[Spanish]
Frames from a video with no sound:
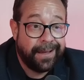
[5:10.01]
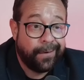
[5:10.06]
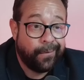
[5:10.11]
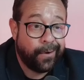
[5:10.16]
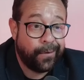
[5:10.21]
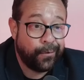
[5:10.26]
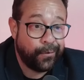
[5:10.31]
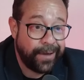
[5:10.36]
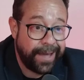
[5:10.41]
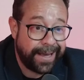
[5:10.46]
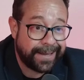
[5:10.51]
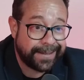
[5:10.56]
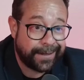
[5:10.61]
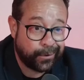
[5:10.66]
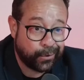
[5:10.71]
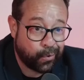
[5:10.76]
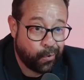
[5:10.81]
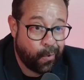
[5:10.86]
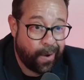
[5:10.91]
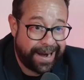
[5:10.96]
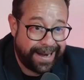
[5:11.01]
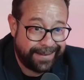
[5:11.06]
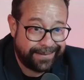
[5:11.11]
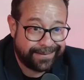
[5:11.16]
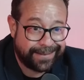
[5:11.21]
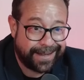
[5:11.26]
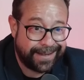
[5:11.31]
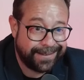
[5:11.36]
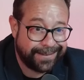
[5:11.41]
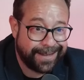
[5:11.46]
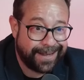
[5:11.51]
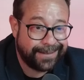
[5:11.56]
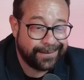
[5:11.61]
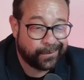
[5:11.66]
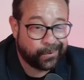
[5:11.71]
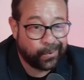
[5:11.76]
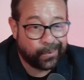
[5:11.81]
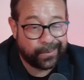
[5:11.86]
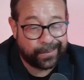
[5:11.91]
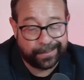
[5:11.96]
Cuando llegas a los cuarenta y
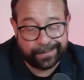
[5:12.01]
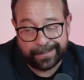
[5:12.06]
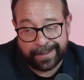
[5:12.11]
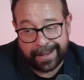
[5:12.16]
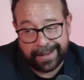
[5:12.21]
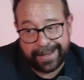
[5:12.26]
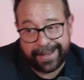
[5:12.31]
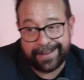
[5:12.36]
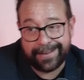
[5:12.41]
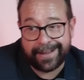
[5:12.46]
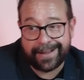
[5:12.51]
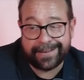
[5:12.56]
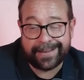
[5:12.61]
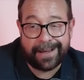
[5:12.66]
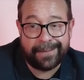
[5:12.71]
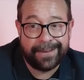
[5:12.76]
tantos, hay gente que te